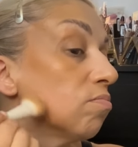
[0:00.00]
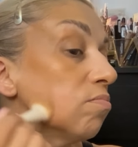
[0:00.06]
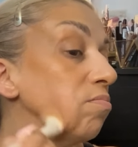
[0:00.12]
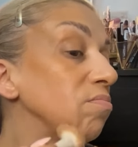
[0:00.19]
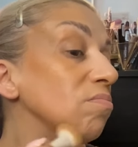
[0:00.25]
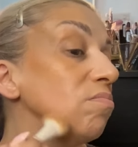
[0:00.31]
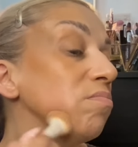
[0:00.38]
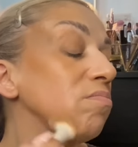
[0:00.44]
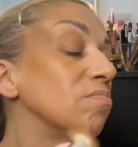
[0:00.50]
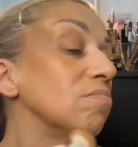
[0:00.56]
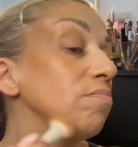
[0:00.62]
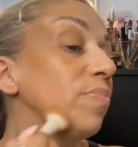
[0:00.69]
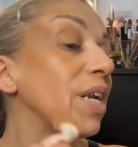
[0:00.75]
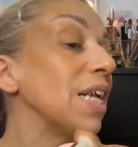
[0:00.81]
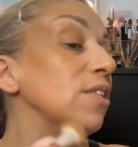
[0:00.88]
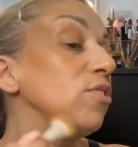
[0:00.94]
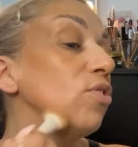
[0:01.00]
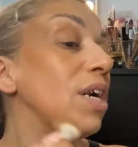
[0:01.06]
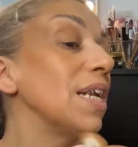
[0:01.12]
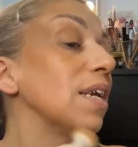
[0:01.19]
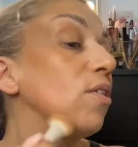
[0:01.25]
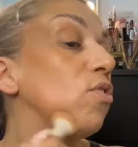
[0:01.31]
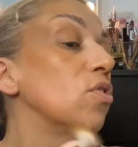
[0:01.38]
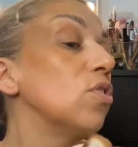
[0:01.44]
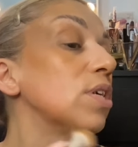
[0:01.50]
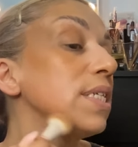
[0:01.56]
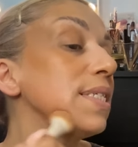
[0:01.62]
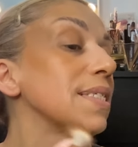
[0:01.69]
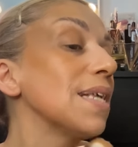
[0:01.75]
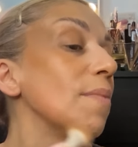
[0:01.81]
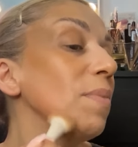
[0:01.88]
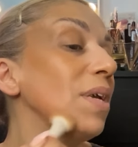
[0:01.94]
mm, prendo la
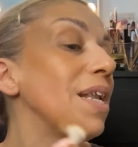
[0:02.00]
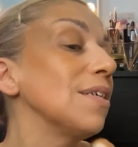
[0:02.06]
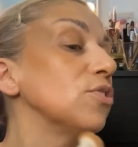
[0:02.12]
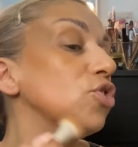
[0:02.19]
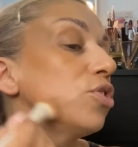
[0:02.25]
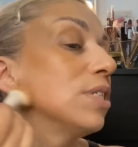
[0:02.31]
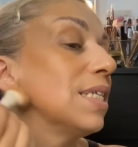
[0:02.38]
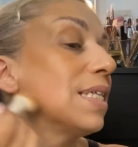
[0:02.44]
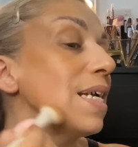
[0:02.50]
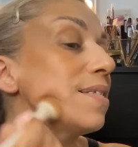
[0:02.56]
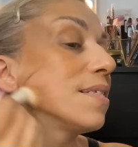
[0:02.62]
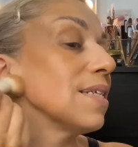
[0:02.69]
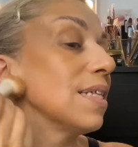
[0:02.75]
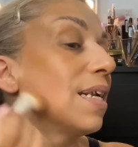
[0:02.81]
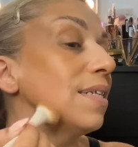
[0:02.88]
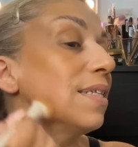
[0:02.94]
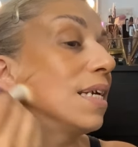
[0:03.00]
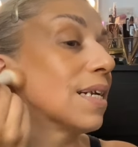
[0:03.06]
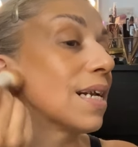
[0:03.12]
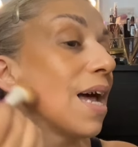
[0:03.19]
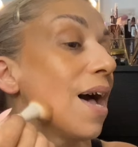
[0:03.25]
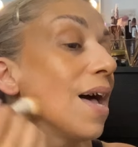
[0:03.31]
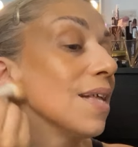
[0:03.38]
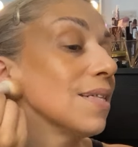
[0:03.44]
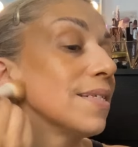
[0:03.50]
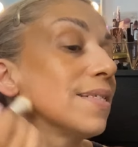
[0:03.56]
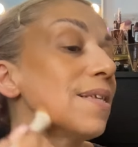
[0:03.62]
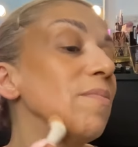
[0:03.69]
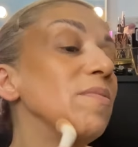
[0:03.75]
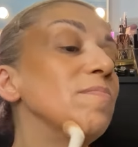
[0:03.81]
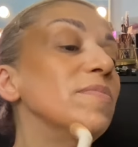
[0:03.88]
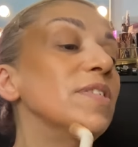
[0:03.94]
rincorsa, mi lancio di testa dalla
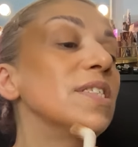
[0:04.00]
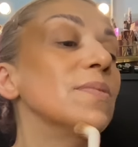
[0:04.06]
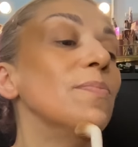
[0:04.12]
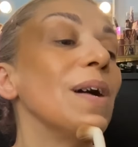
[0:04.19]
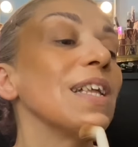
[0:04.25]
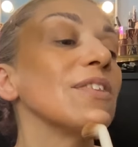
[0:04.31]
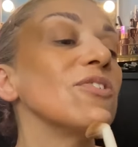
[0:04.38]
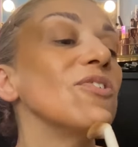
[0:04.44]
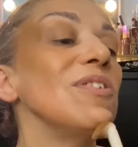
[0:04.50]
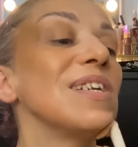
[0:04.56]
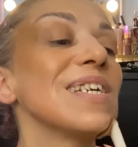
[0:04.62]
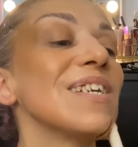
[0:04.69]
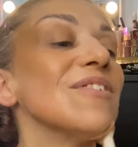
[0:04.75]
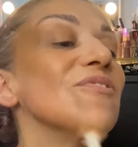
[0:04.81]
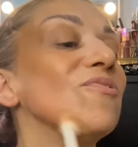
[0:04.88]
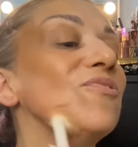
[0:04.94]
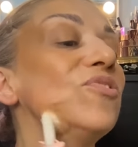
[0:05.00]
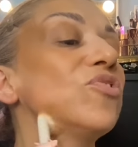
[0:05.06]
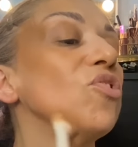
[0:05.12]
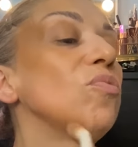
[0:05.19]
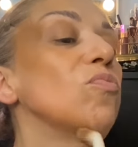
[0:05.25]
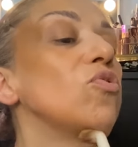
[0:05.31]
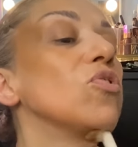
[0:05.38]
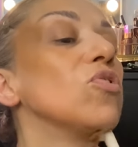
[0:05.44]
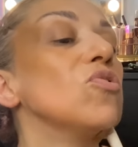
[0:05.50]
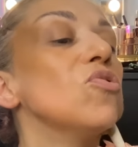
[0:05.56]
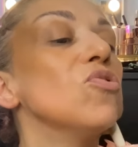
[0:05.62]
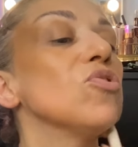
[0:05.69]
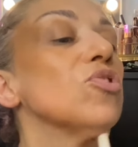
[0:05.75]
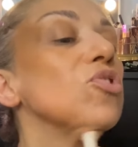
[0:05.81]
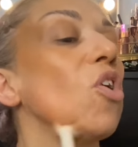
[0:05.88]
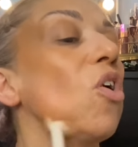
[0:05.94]
terrazza, sbatto il cranio contro il muro, non
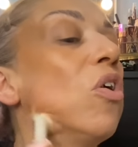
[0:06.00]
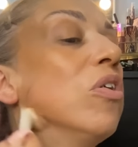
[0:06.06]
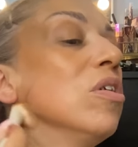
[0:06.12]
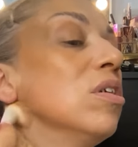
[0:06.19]
lo so,